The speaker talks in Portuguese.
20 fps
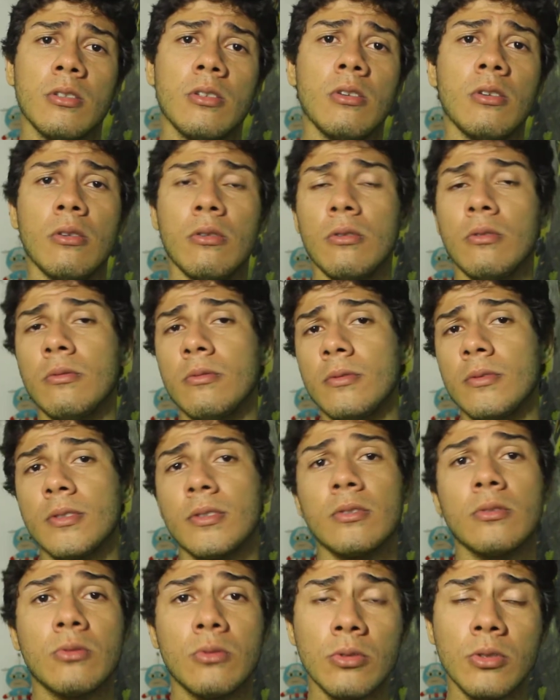Eu,
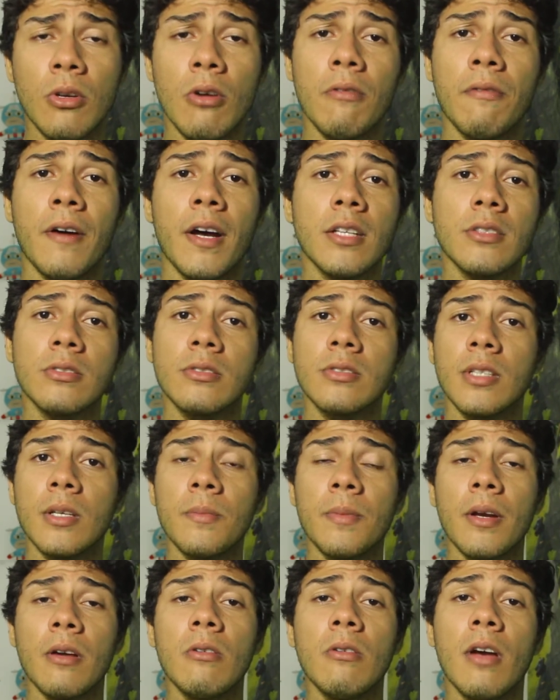tudo que eu faço
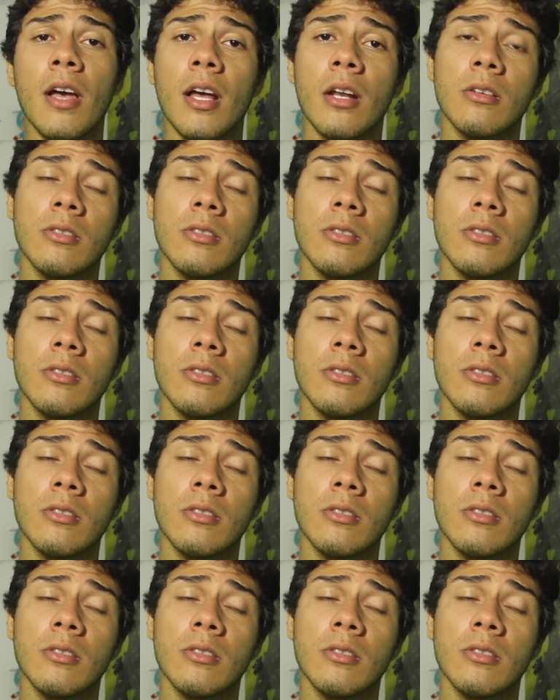sempre é com ela,